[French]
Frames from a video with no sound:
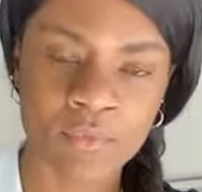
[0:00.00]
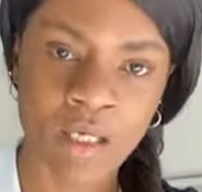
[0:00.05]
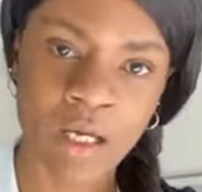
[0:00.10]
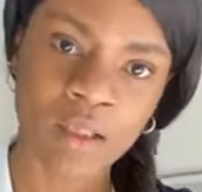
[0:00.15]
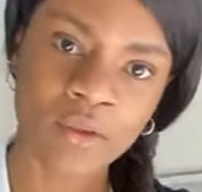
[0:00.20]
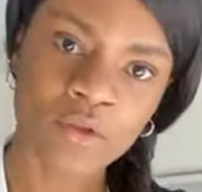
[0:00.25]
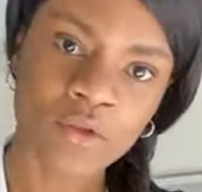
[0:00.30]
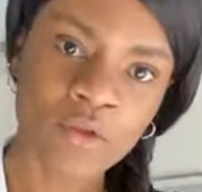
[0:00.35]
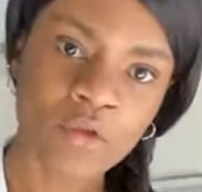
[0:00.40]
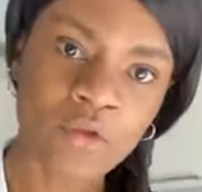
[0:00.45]

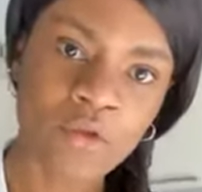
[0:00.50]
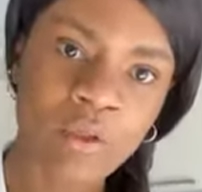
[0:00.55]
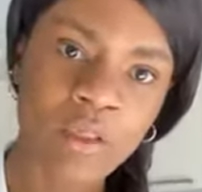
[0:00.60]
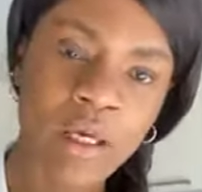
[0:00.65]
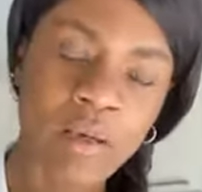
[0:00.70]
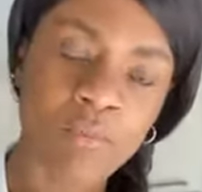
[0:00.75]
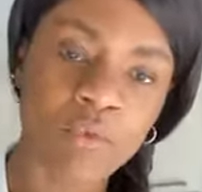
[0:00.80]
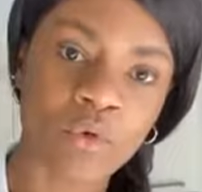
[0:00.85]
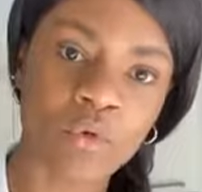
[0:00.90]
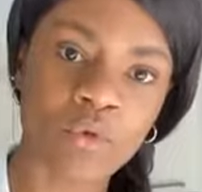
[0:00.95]
en tant que
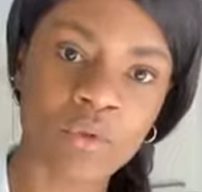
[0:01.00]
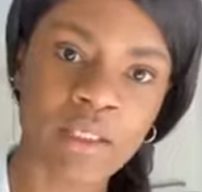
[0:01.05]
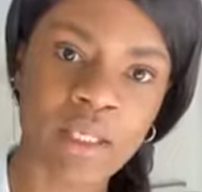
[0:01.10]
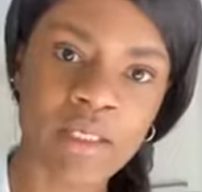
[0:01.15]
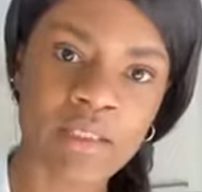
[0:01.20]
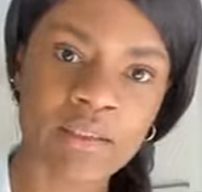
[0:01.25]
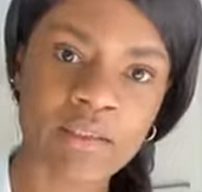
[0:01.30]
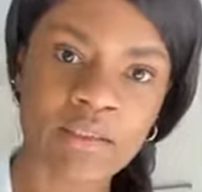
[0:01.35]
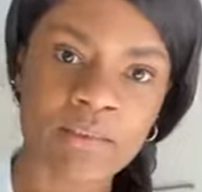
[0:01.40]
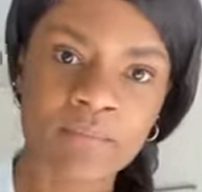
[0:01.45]

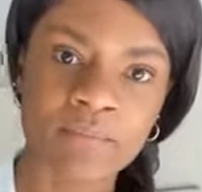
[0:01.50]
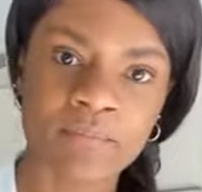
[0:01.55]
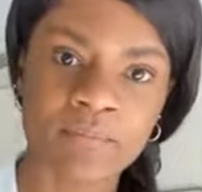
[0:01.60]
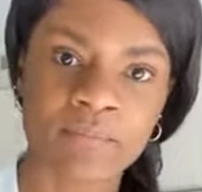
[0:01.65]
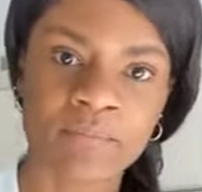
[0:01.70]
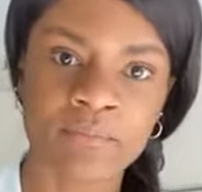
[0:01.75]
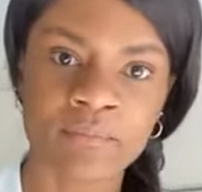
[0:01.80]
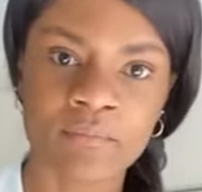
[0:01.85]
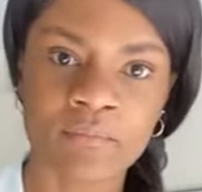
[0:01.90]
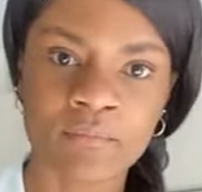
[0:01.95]
Camerounaise,
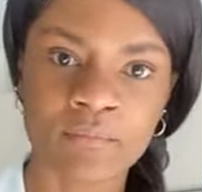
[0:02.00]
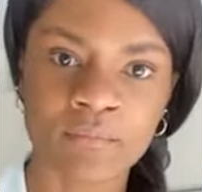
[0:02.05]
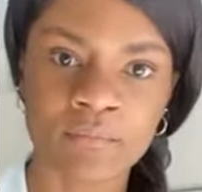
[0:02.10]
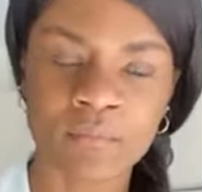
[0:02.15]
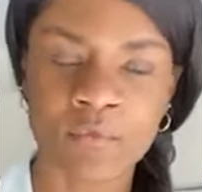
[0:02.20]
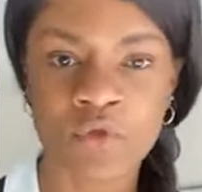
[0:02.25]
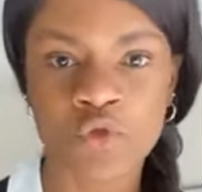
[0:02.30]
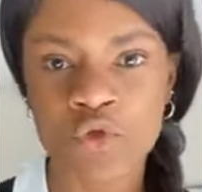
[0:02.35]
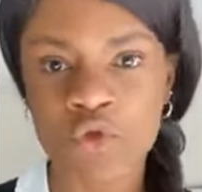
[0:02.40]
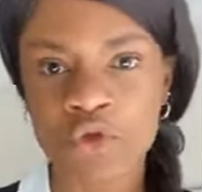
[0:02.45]

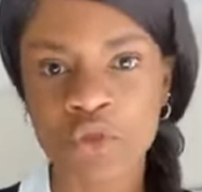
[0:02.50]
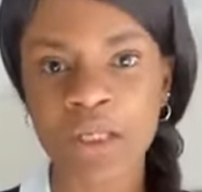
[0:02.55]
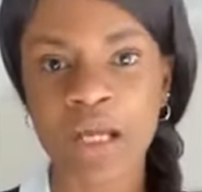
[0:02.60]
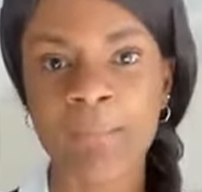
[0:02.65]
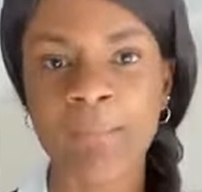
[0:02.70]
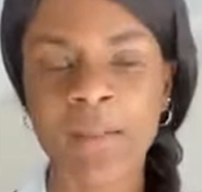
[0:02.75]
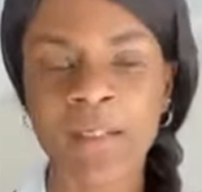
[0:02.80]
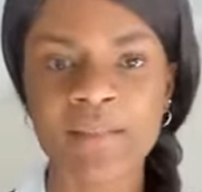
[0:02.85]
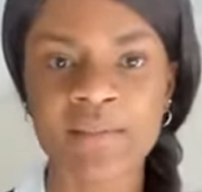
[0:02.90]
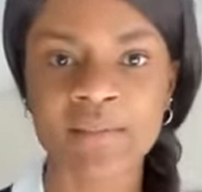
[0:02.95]
je
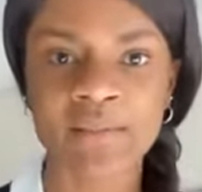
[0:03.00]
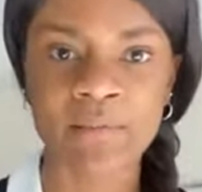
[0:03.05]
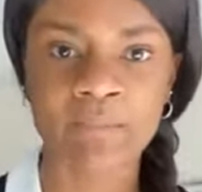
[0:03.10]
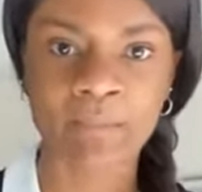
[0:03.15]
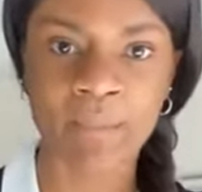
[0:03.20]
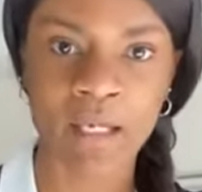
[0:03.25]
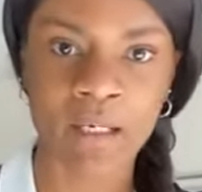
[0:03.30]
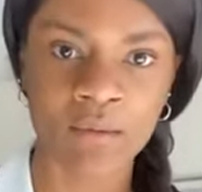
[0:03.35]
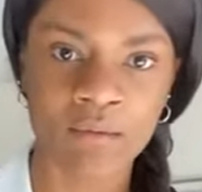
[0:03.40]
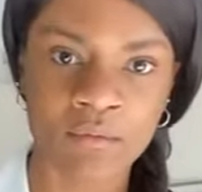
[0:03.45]
n'apprécie
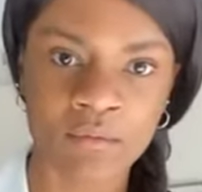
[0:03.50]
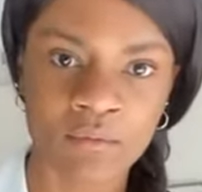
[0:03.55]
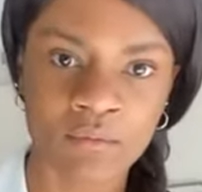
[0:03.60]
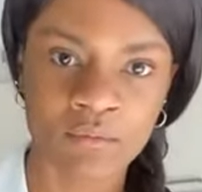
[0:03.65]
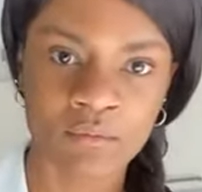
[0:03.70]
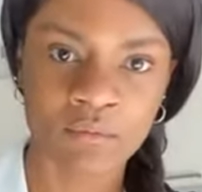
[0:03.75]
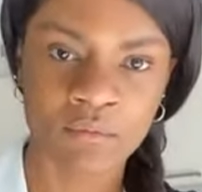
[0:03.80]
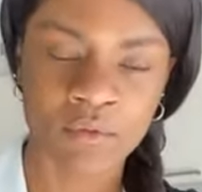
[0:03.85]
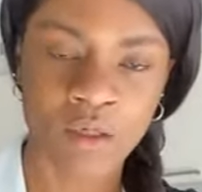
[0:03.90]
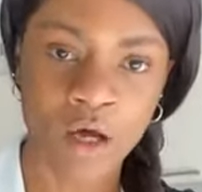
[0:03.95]
pas
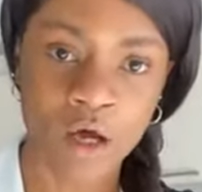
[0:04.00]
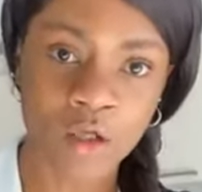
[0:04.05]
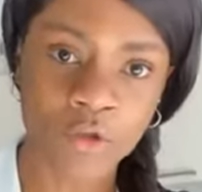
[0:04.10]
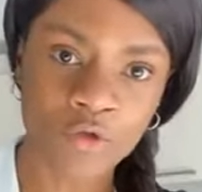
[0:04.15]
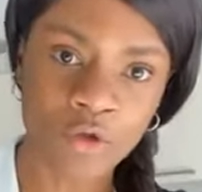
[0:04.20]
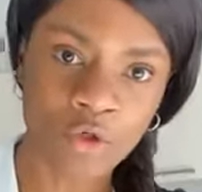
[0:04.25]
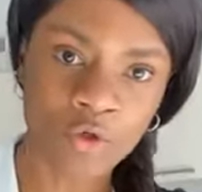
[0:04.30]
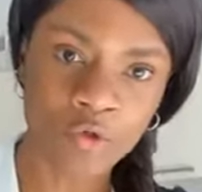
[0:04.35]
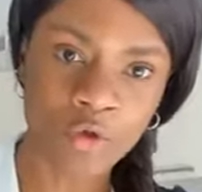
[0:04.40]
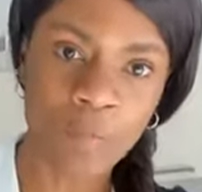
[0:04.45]
en
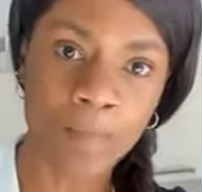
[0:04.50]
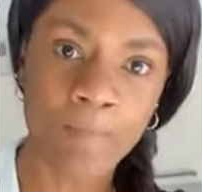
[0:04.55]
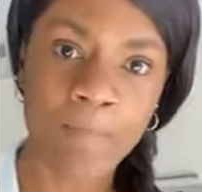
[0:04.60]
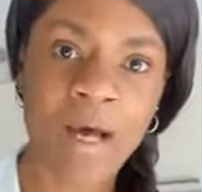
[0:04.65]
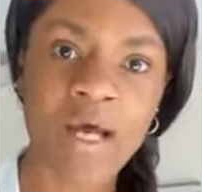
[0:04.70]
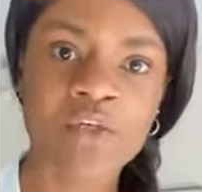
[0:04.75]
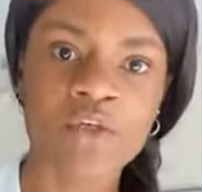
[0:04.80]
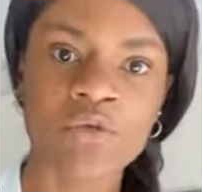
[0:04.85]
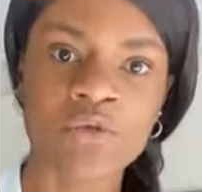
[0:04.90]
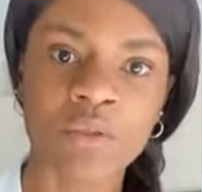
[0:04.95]
tant que
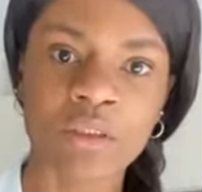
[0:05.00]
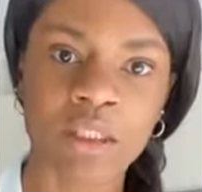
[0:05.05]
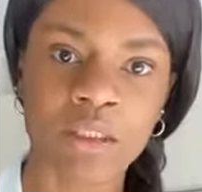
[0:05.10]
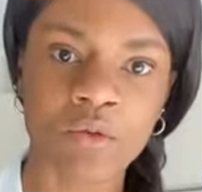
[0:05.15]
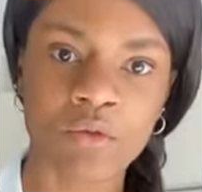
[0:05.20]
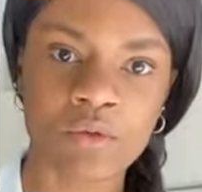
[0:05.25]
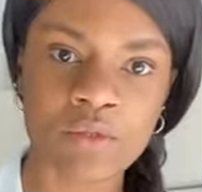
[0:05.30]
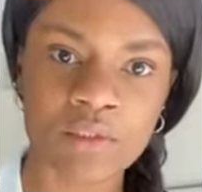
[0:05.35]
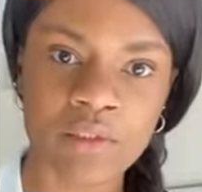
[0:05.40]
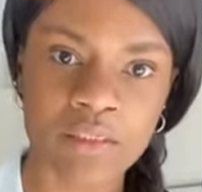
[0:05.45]
page de
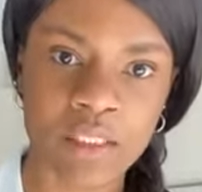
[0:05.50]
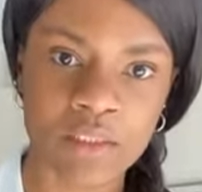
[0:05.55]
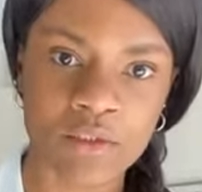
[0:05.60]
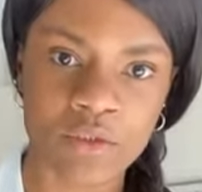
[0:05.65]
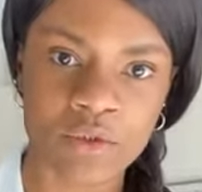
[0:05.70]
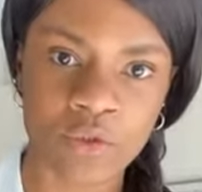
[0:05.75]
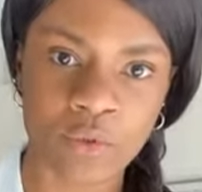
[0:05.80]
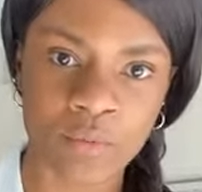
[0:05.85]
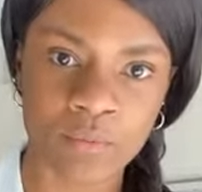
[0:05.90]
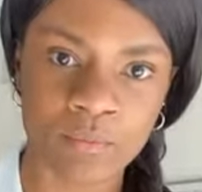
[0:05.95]

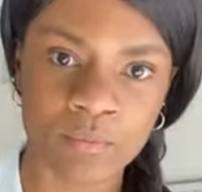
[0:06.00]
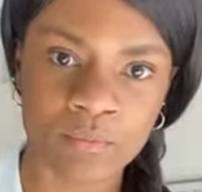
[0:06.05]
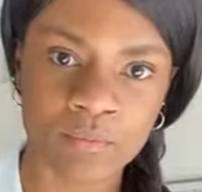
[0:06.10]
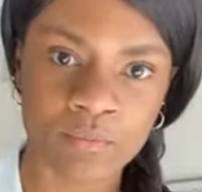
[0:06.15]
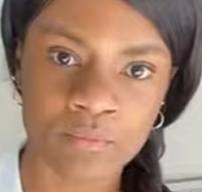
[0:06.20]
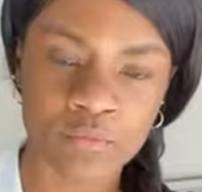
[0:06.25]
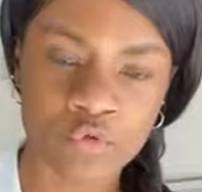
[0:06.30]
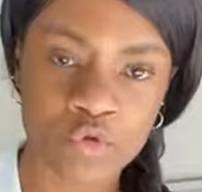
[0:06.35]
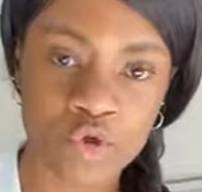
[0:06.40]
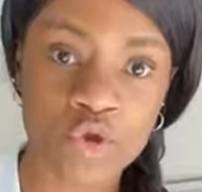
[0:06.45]
dénonciation,
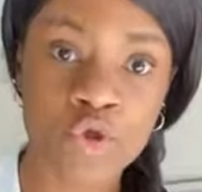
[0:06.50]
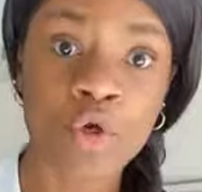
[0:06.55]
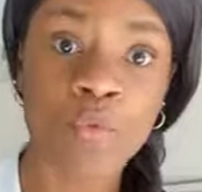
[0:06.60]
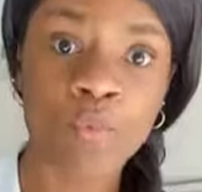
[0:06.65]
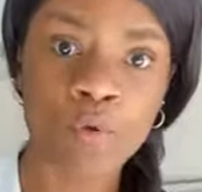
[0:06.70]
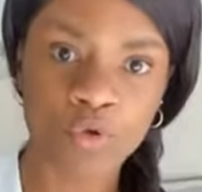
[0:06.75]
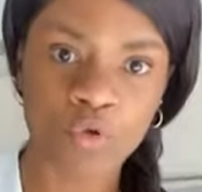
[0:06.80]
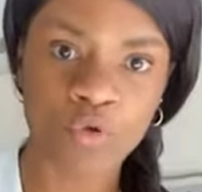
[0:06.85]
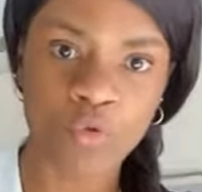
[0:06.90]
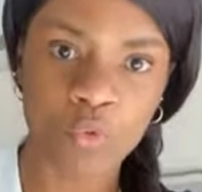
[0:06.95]
je
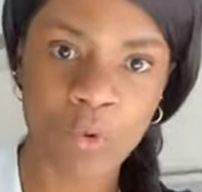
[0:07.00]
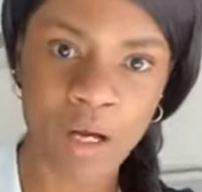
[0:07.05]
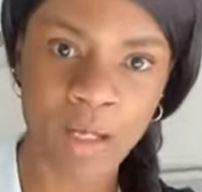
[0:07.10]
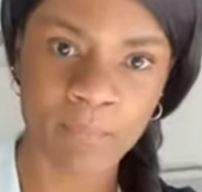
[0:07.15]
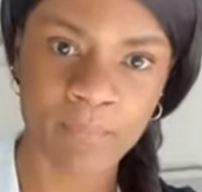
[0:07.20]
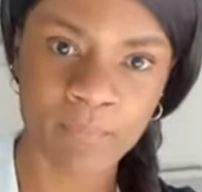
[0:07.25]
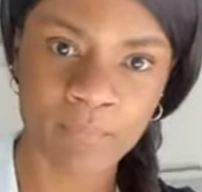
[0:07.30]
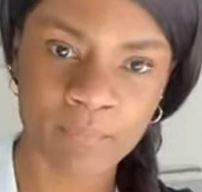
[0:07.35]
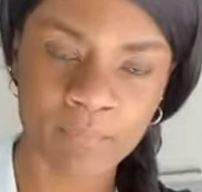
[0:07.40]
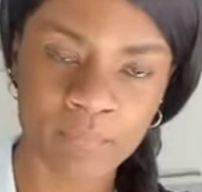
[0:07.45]
me
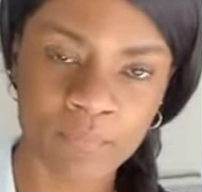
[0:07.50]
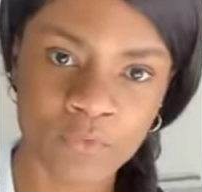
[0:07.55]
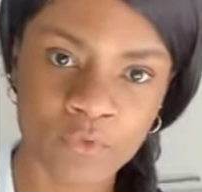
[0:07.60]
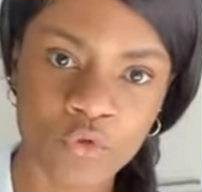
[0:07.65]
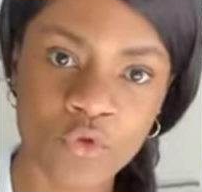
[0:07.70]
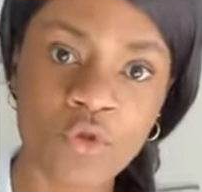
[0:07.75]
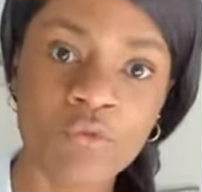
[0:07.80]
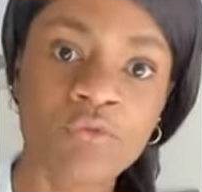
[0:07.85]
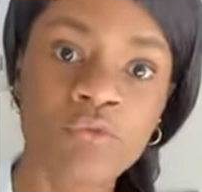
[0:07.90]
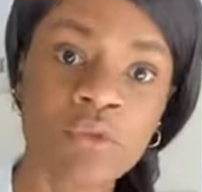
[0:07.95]
dois
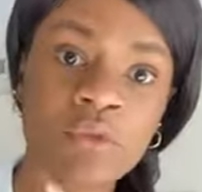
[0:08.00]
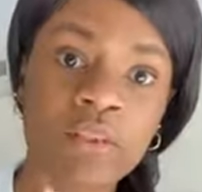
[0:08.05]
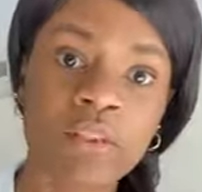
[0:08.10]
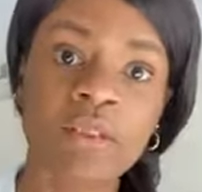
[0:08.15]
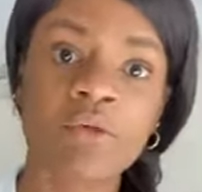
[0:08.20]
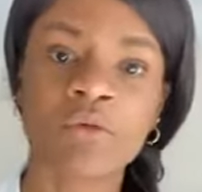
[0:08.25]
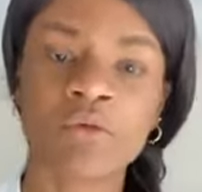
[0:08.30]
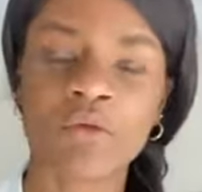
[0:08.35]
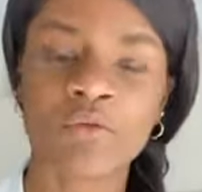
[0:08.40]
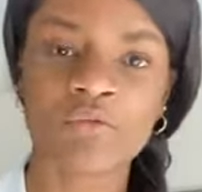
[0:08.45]
de vous
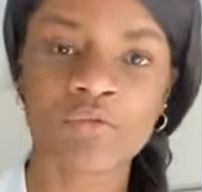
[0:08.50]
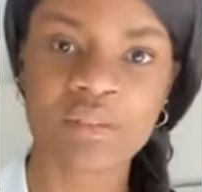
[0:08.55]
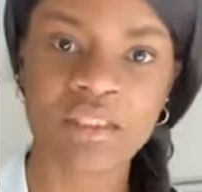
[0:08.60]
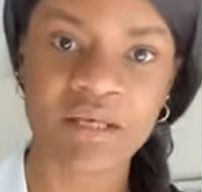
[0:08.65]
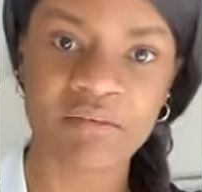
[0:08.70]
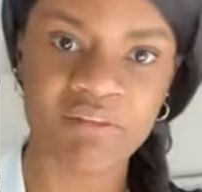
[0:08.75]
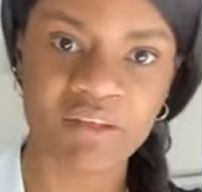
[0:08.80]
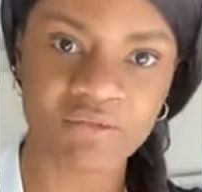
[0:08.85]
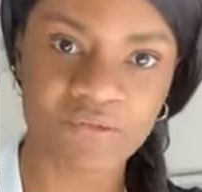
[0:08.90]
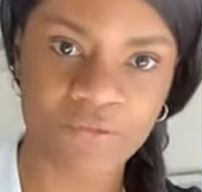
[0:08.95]
dire que vous
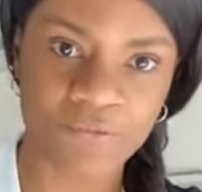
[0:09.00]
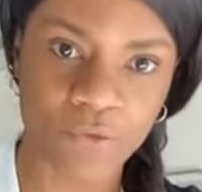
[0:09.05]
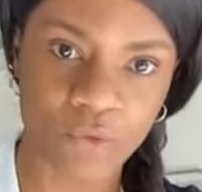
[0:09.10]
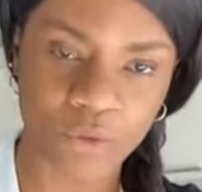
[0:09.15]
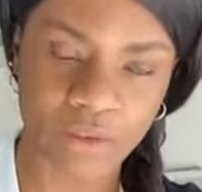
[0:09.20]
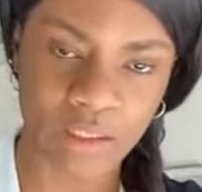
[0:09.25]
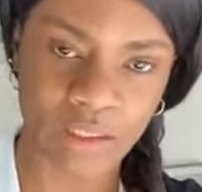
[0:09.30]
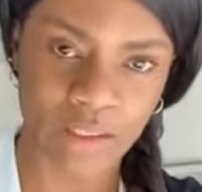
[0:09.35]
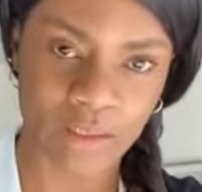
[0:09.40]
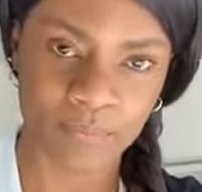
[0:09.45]
avez
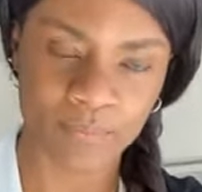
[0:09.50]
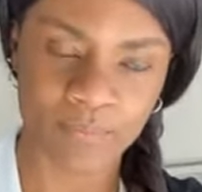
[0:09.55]
fauté.